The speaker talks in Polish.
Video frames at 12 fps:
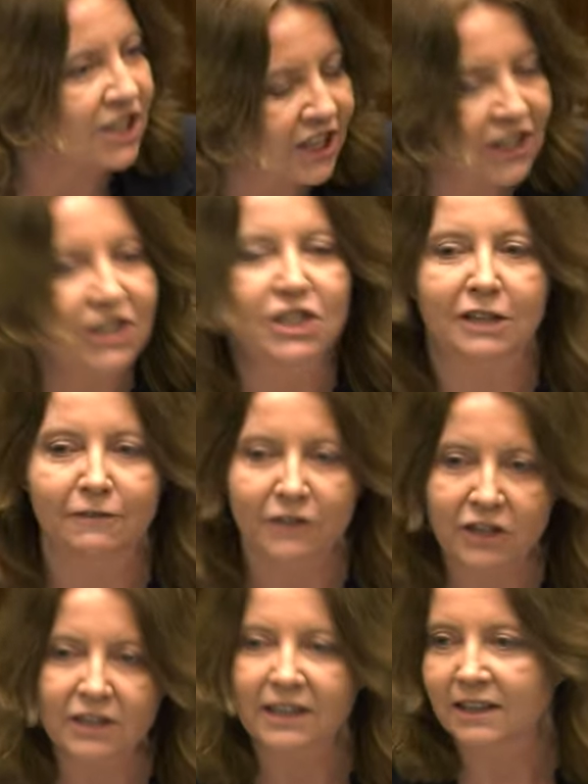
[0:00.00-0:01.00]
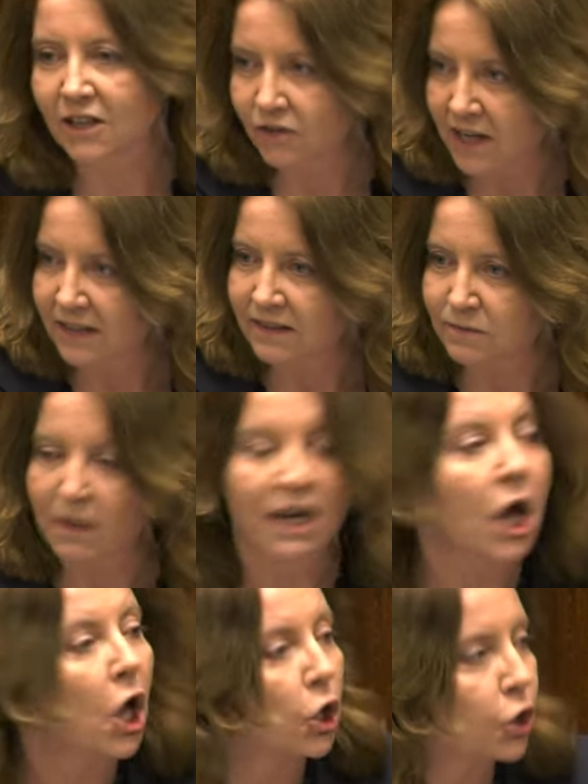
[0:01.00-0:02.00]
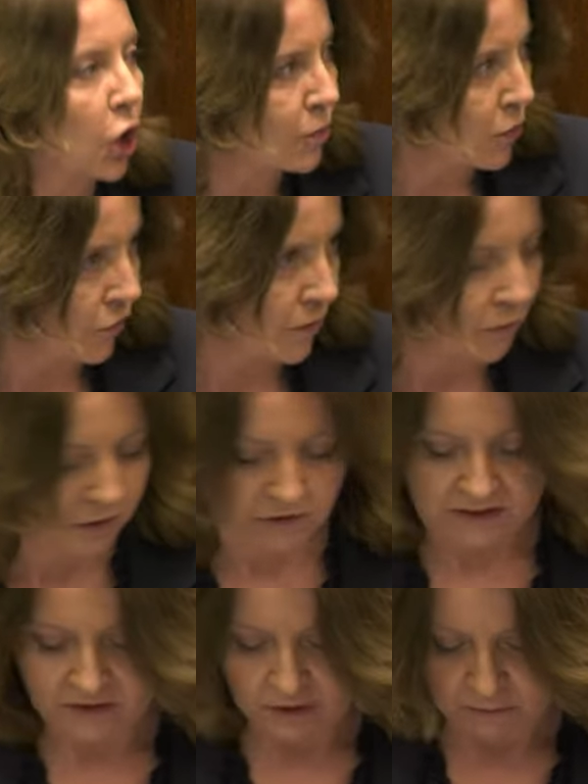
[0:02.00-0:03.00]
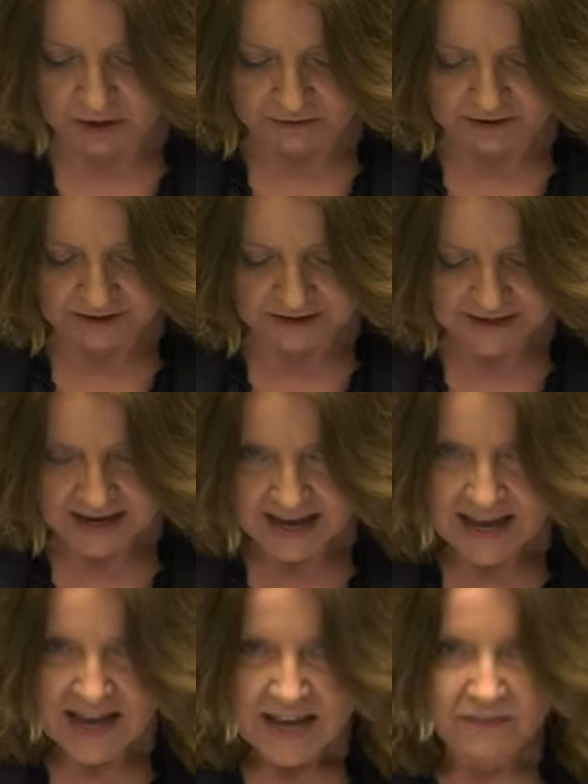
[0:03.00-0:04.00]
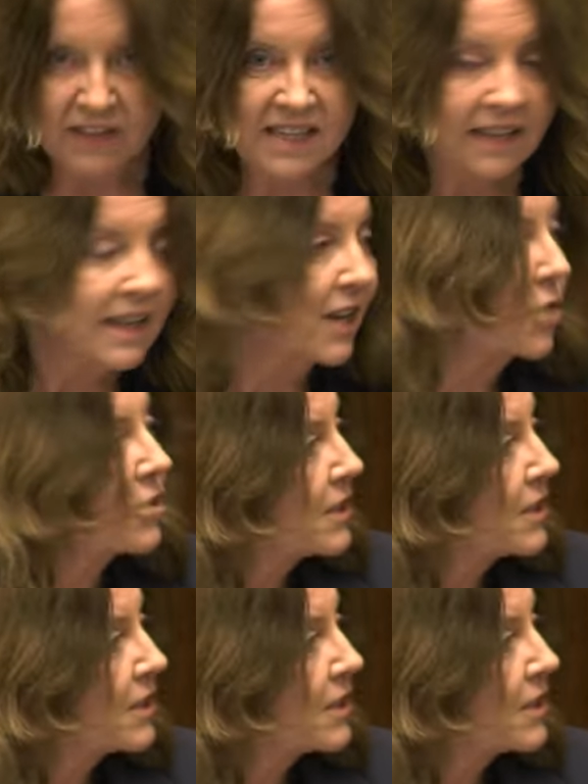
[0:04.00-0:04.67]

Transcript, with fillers: gdzie indziej, w innych regionalizmach. To mówi profesor Miodek. Więc ja na